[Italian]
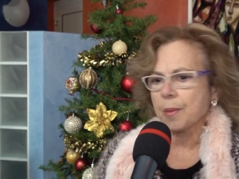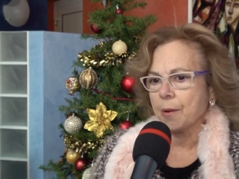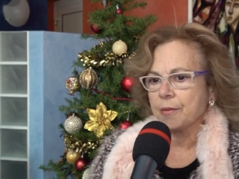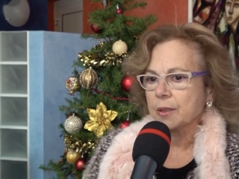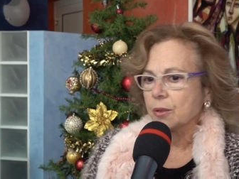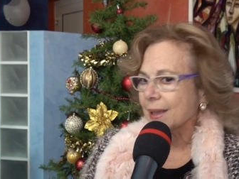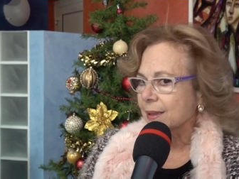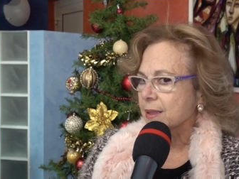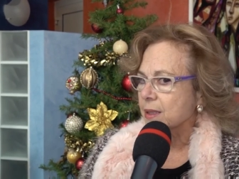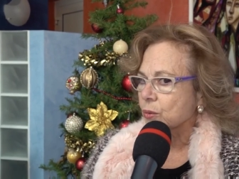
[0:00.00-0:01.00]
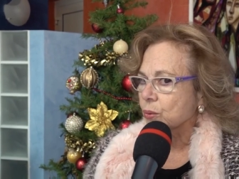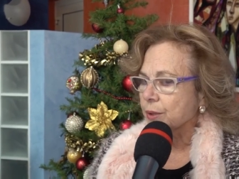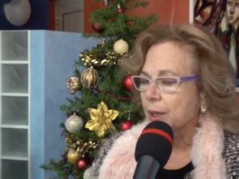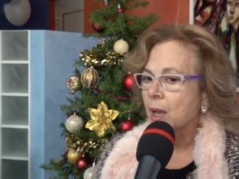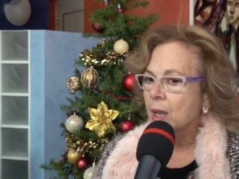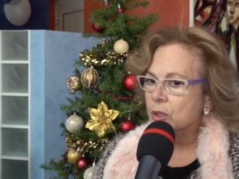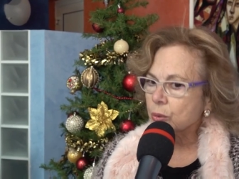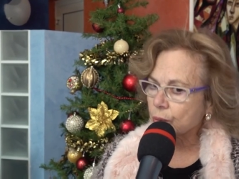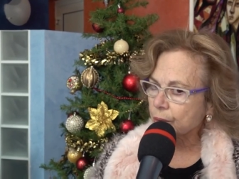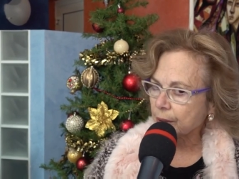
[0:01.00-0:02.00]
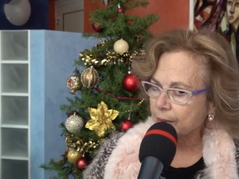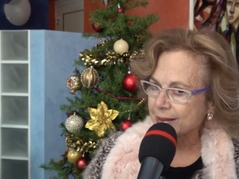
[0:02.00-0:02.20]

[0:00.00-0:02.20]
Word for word: abbiamo fatto tanti studi su tutti